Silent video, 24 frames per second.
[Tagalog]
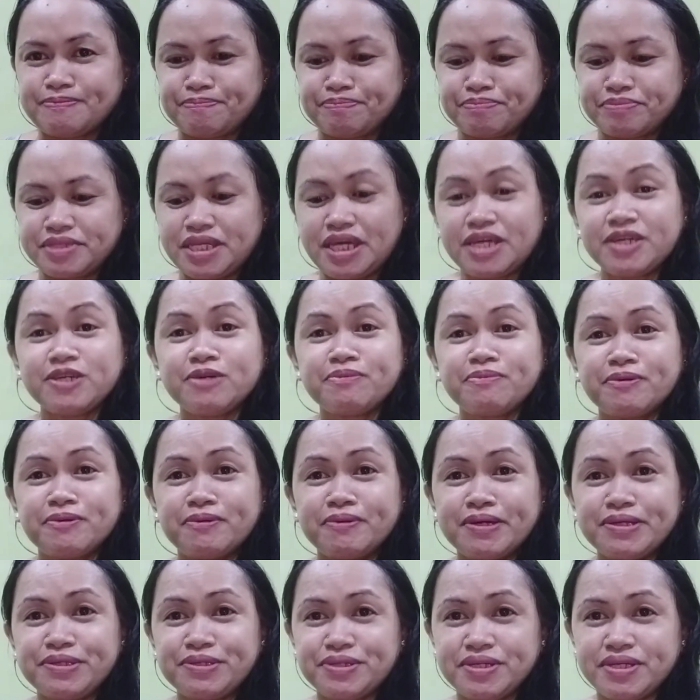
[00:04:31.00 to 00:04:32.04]
Thank you for
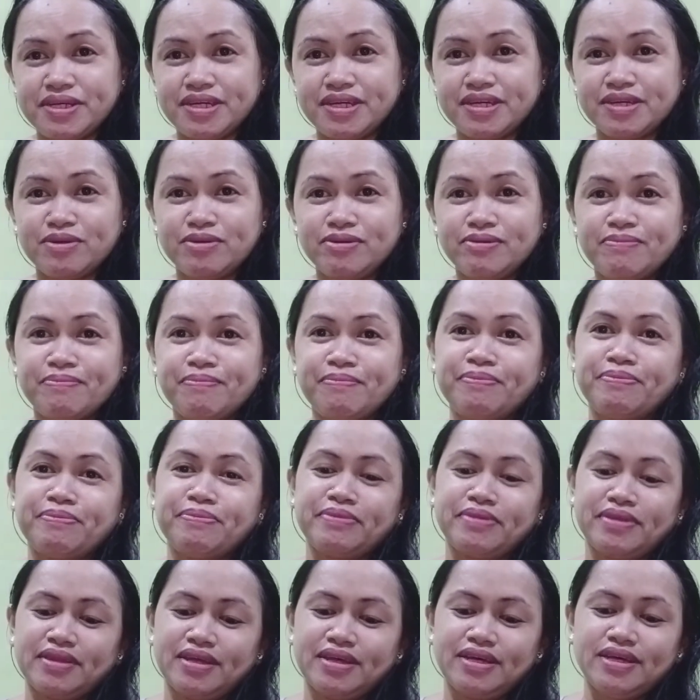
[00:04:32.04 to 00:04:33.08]
watching.
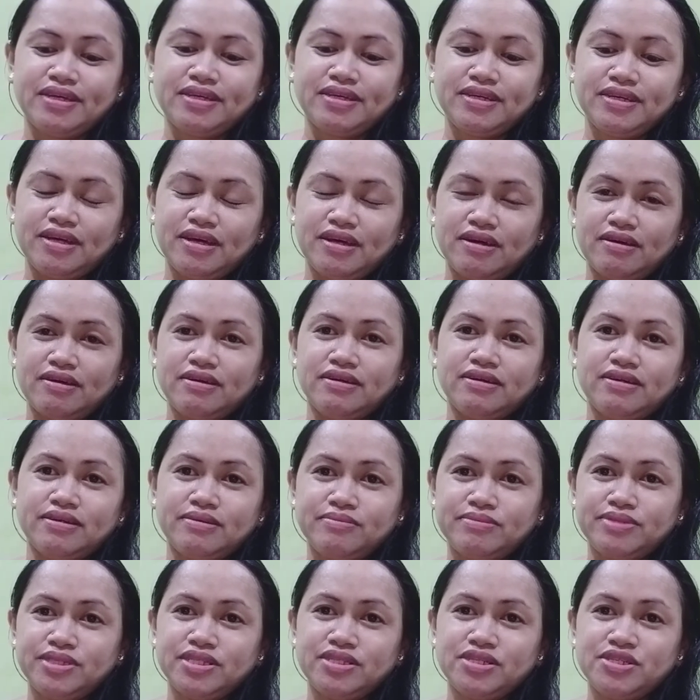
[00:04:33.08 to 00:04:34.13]
Um,
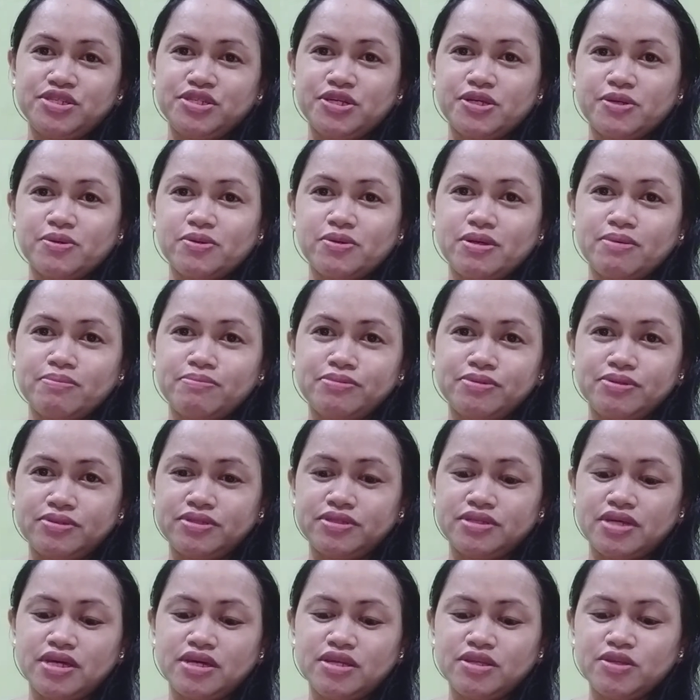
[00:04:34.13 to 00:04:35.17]
sinishare ko lang po
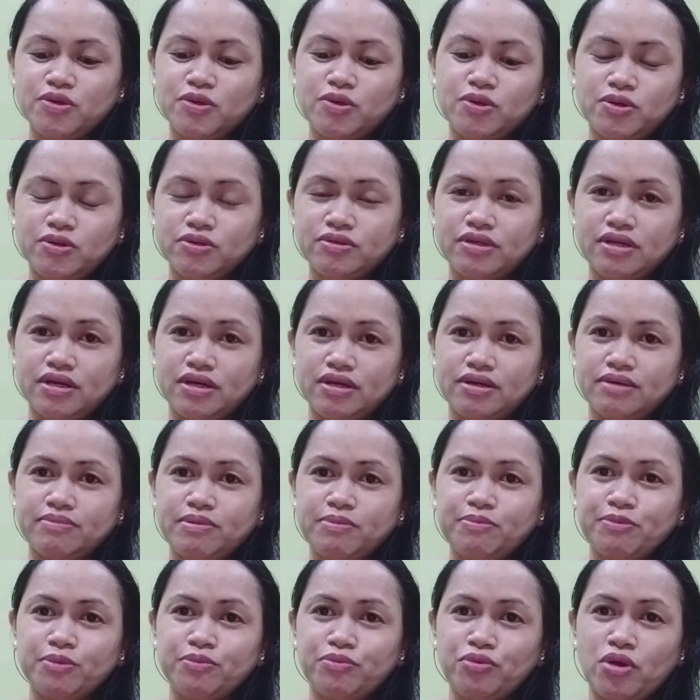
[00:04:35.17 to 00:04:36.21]
sa inyo na
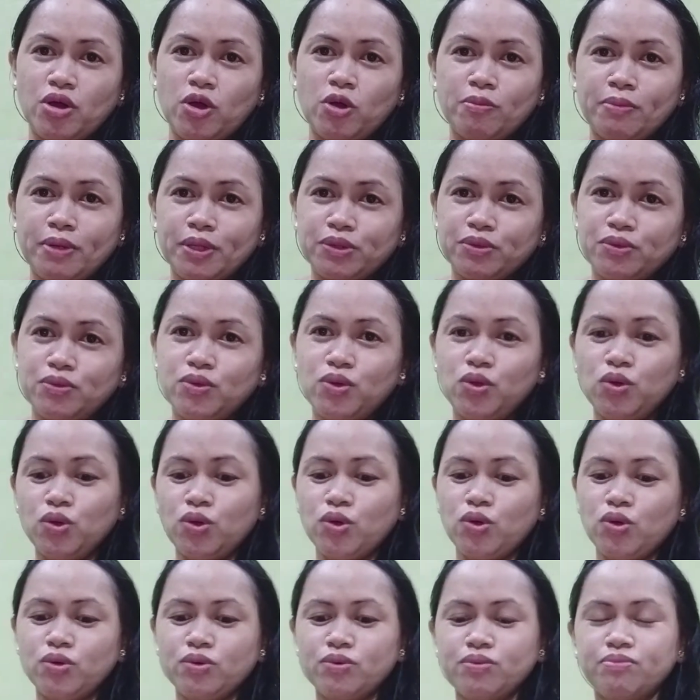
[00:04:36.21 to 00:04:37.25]
before po ako
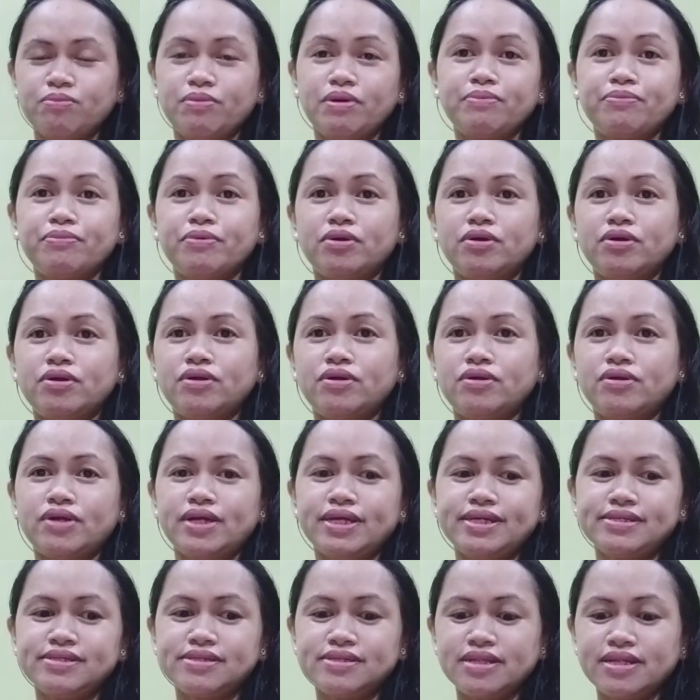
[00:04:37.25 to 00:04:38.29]
matulog, before I
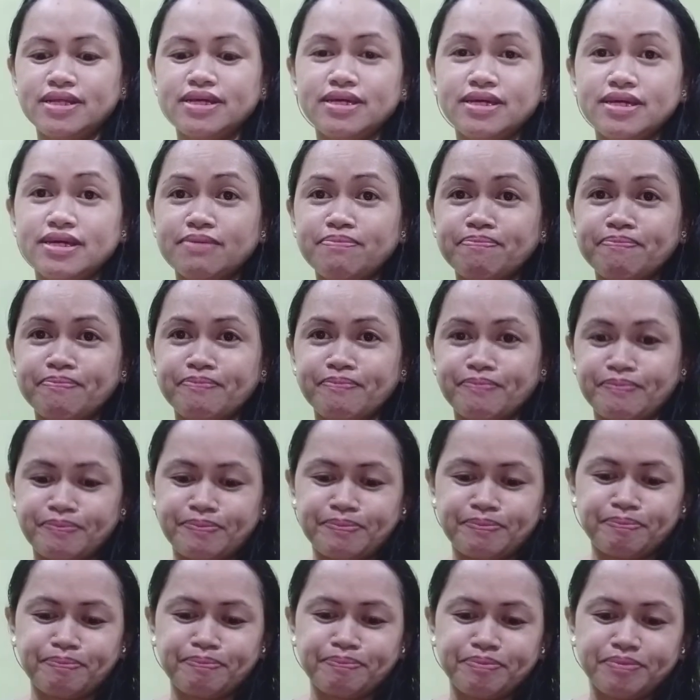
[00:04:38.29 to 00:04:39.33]
sleep,
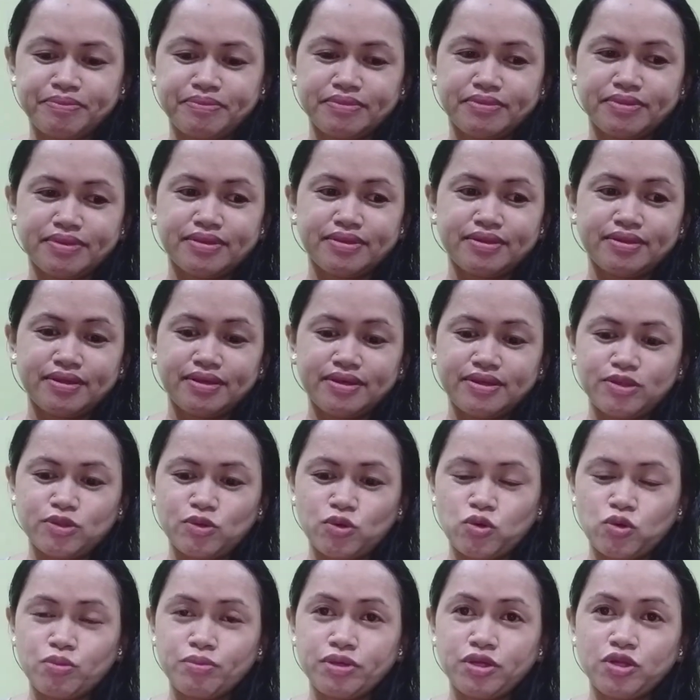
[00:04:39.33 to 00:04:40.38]
ito,
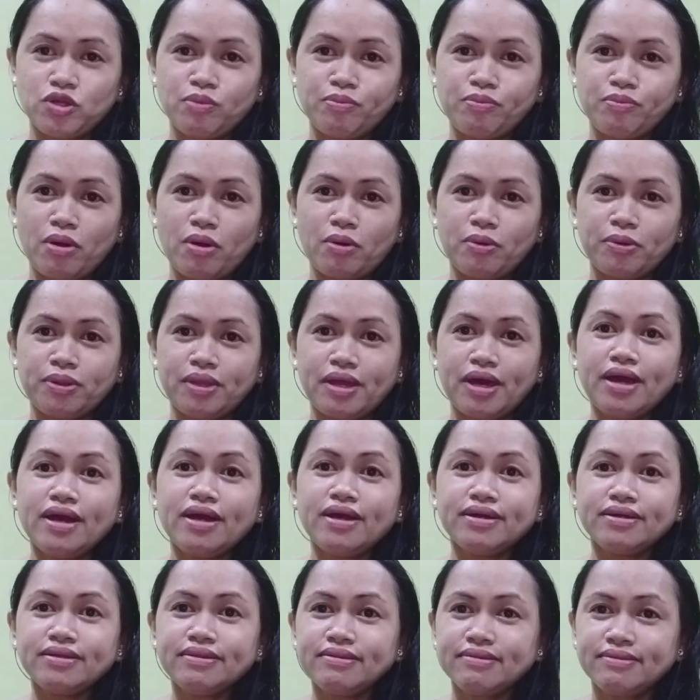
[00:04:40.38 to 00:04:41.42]
umiinom po ako ng
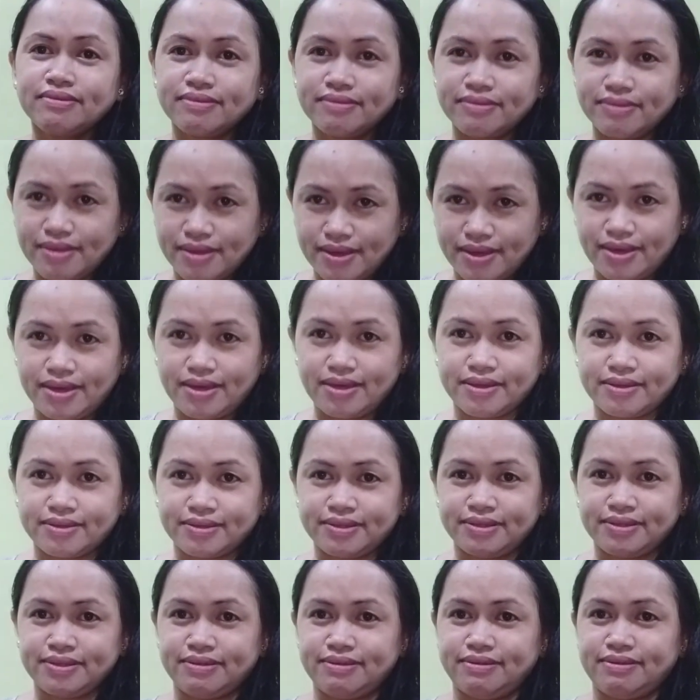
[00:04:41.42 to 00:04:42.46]
tea.
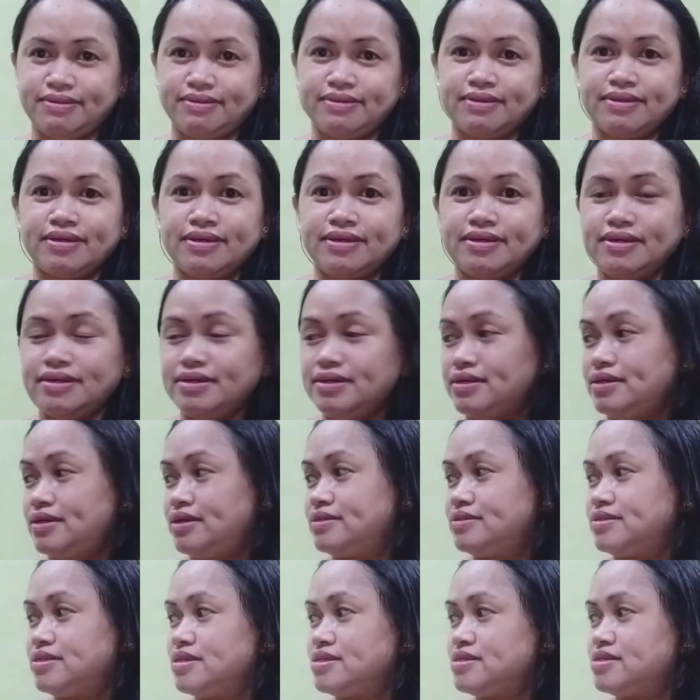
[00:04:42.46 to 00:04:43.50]
At
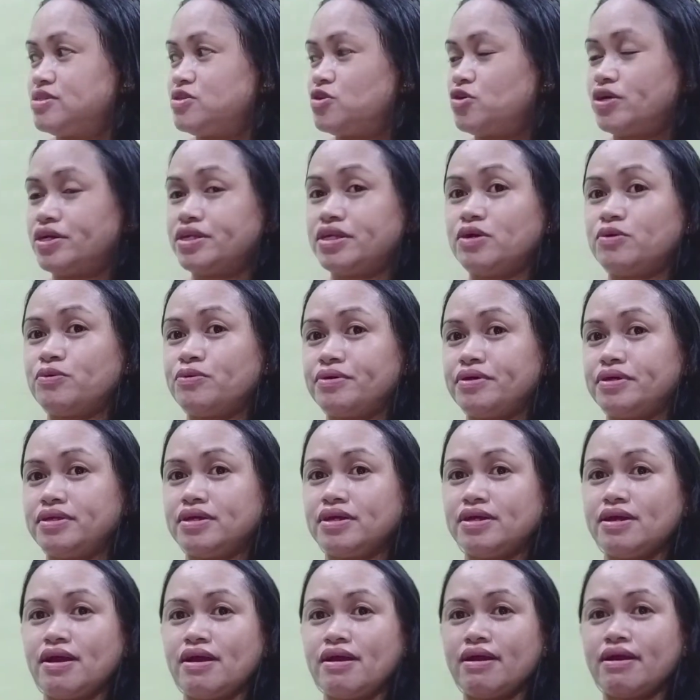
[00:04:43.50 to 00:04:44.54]
since yung anak ko ay
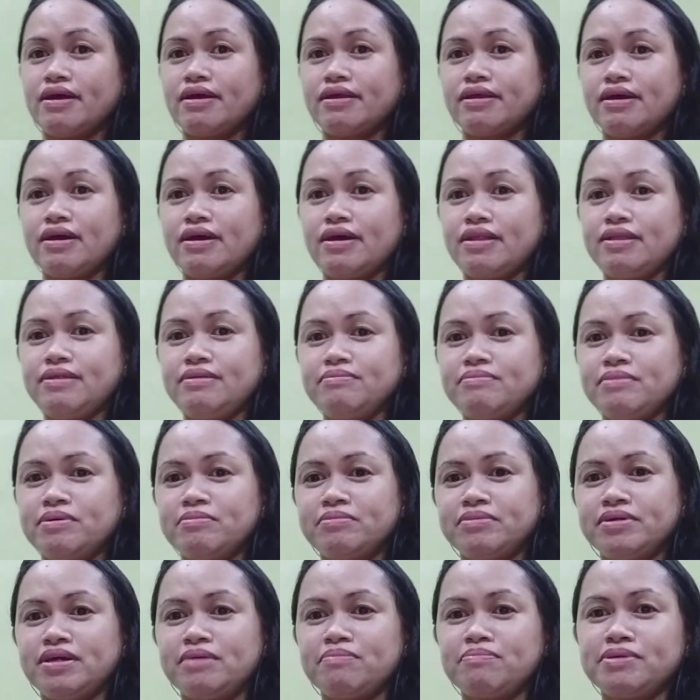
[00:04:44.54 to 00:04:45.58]
nag-aaral,
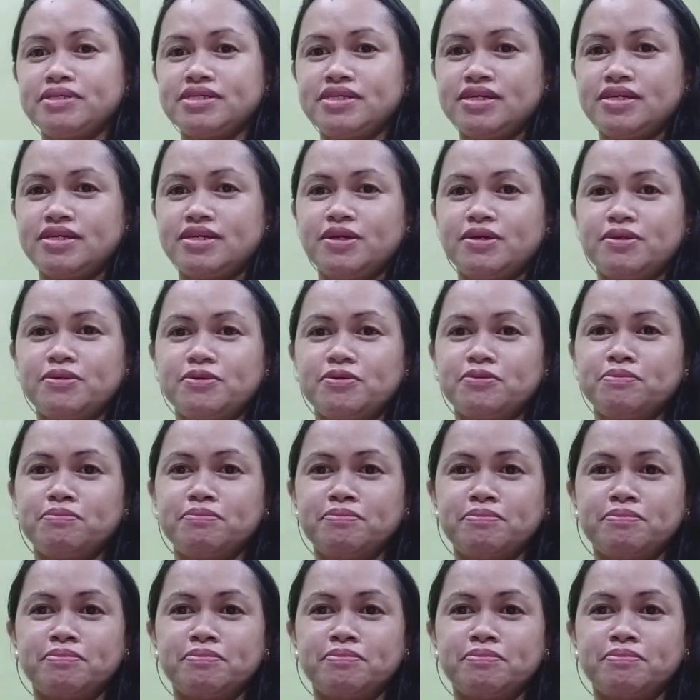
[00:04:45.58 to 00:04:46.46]
mamaya pa siya iinom.